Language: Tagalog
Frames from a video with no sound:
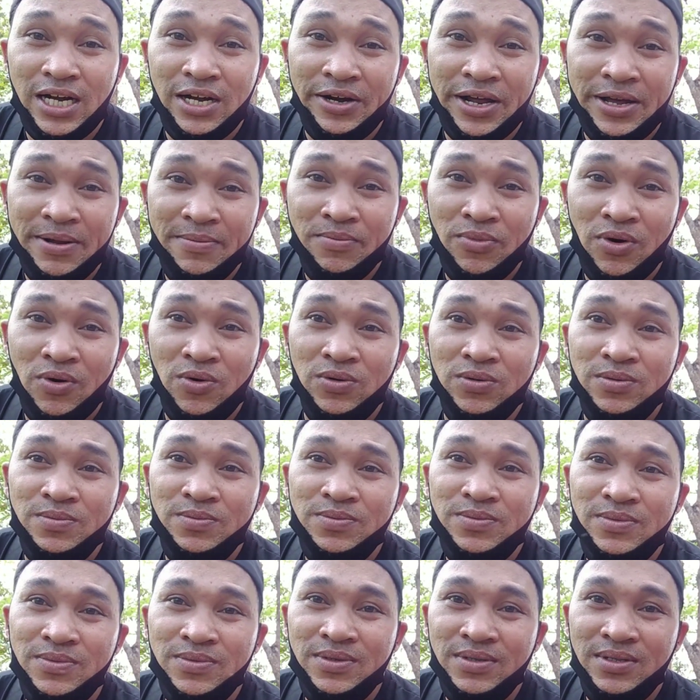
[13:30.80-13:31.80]
a rainbow.
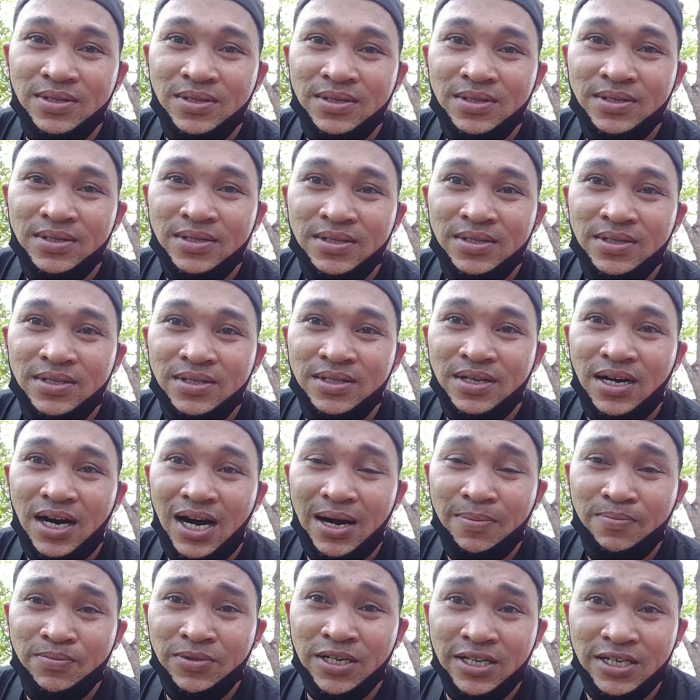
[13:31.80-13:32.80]

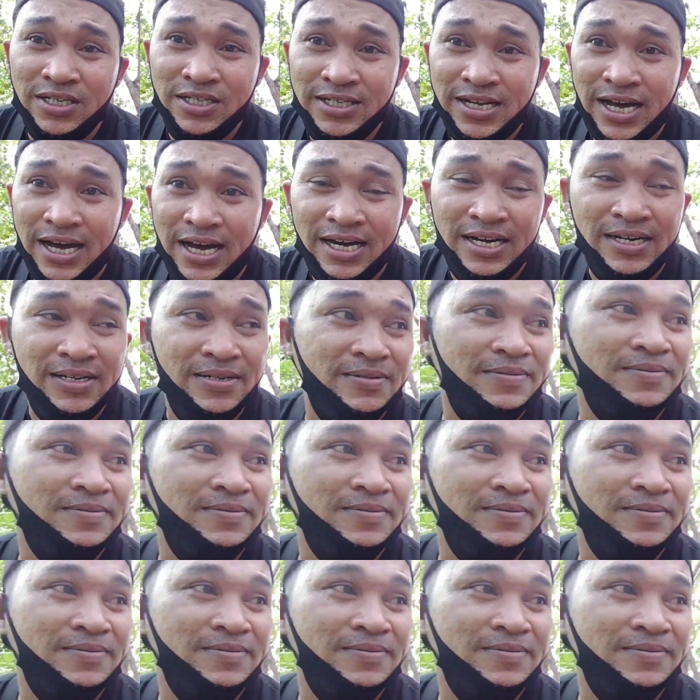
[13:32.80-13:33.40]
After the